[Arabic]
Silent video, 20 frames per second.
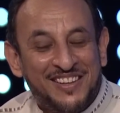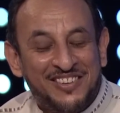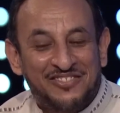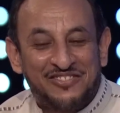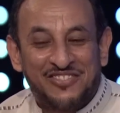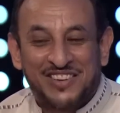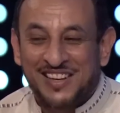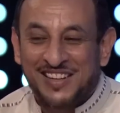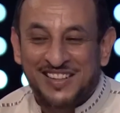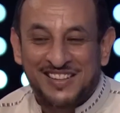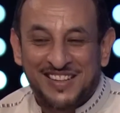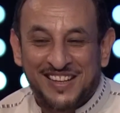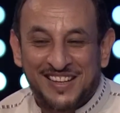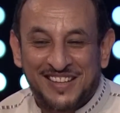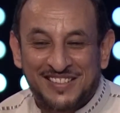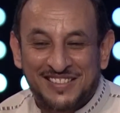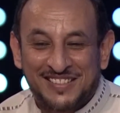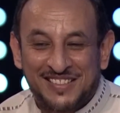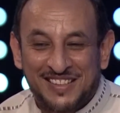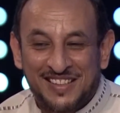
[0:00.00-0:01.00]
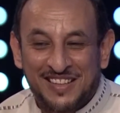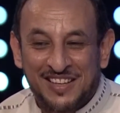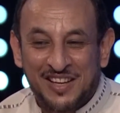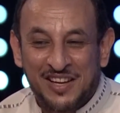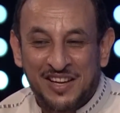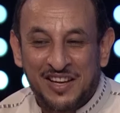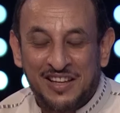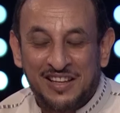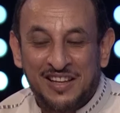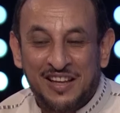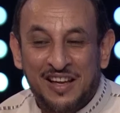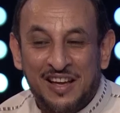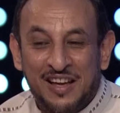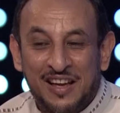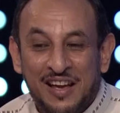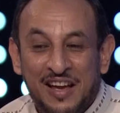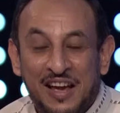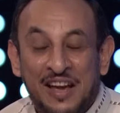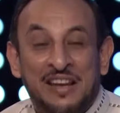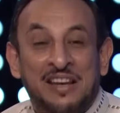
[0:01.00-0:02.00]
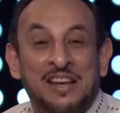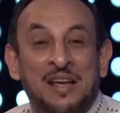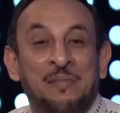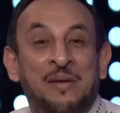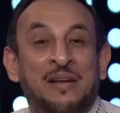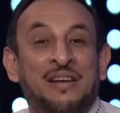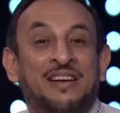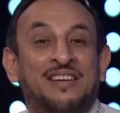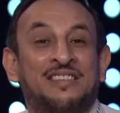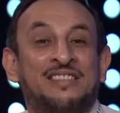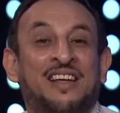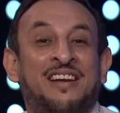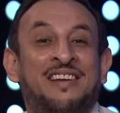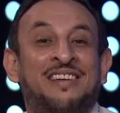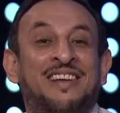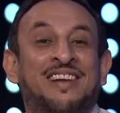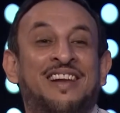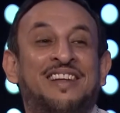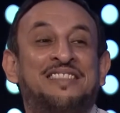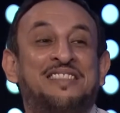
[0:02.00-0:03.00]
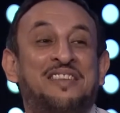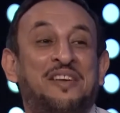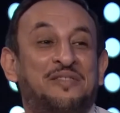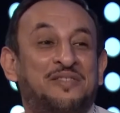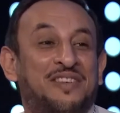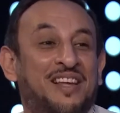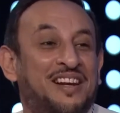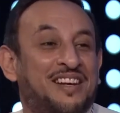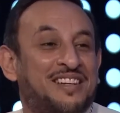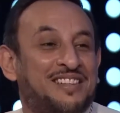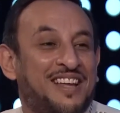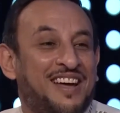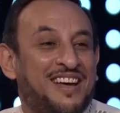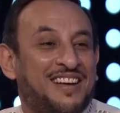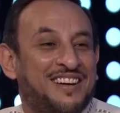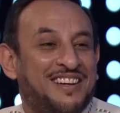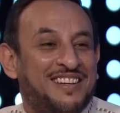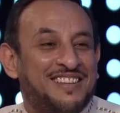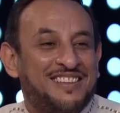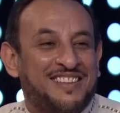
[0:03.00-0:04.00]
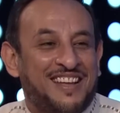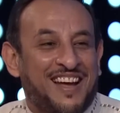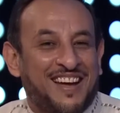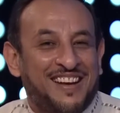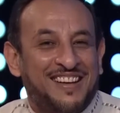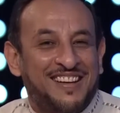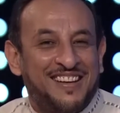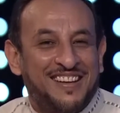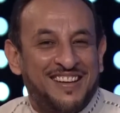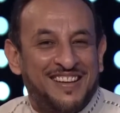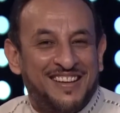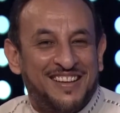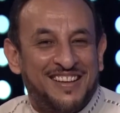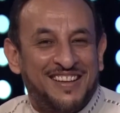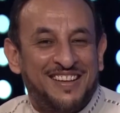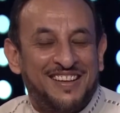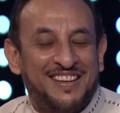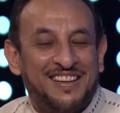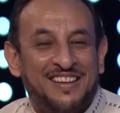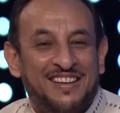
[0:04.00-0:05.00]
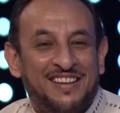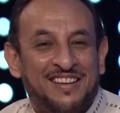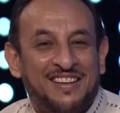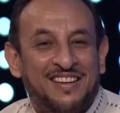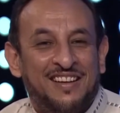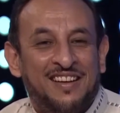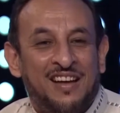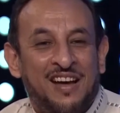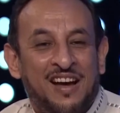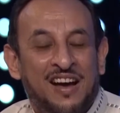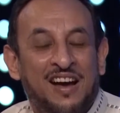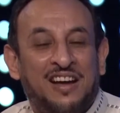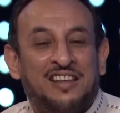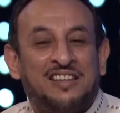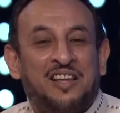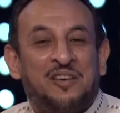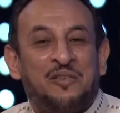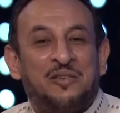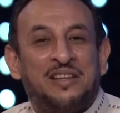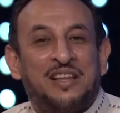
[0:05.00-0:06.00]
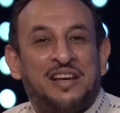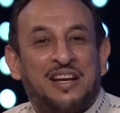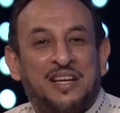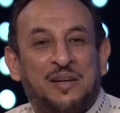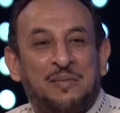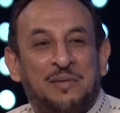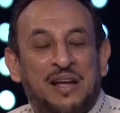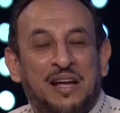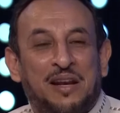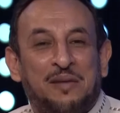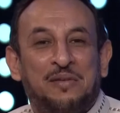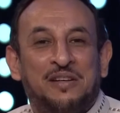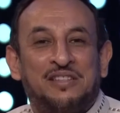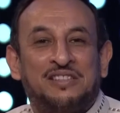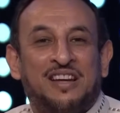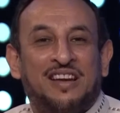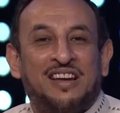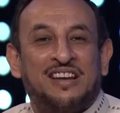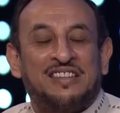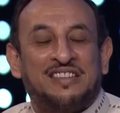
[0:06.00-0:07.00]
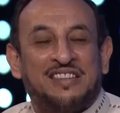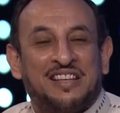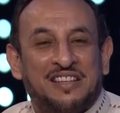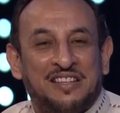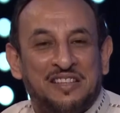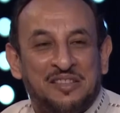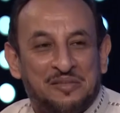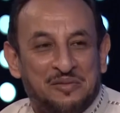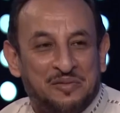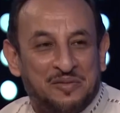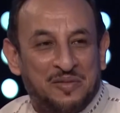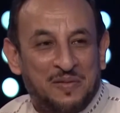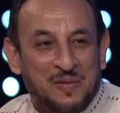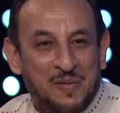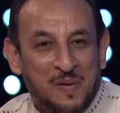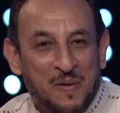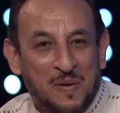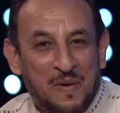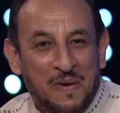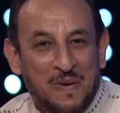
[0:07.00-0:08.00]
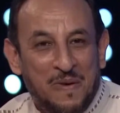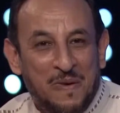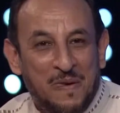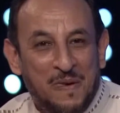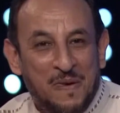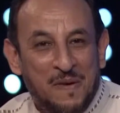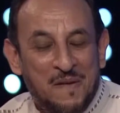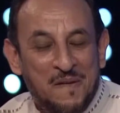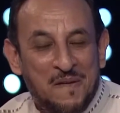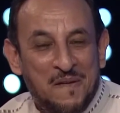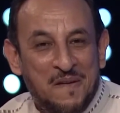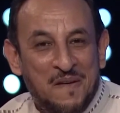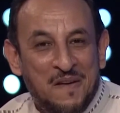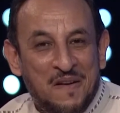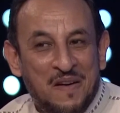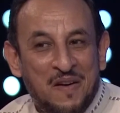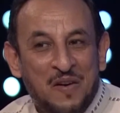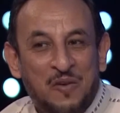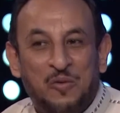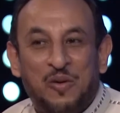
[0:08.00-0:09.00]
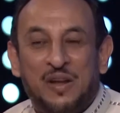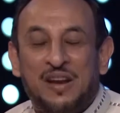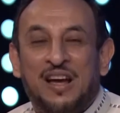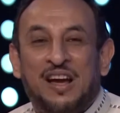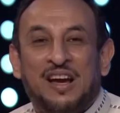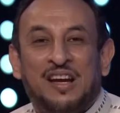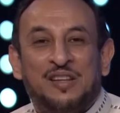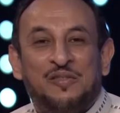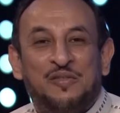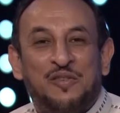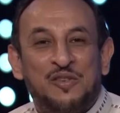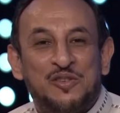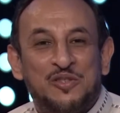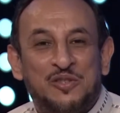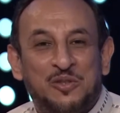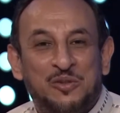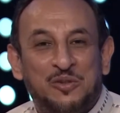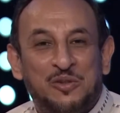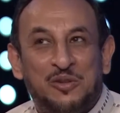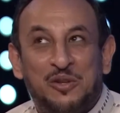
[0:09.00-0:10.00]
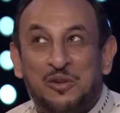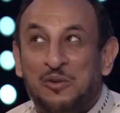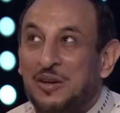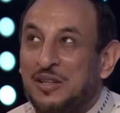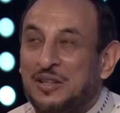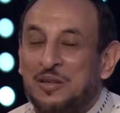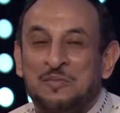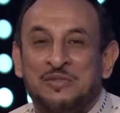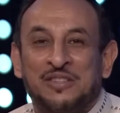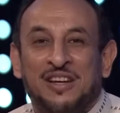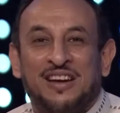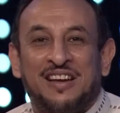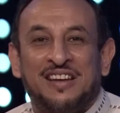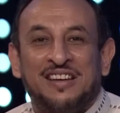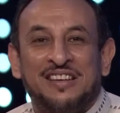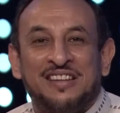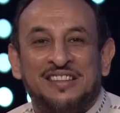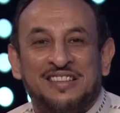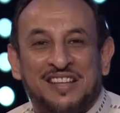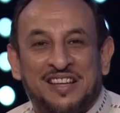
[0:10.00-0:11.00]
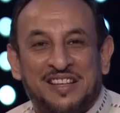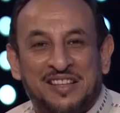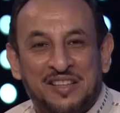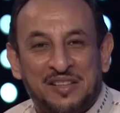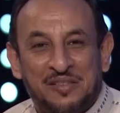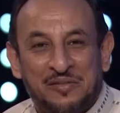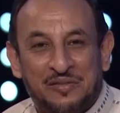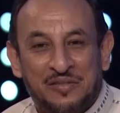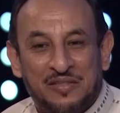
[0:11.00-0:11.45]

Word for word: ما نقدرش إنما نقدر نلطف درجة حرارتنا احنا أقدر وأنا راكب العربية أشغل التكييف وأنا قاعد في الاستوديو دلوقتي مشغلين التكييف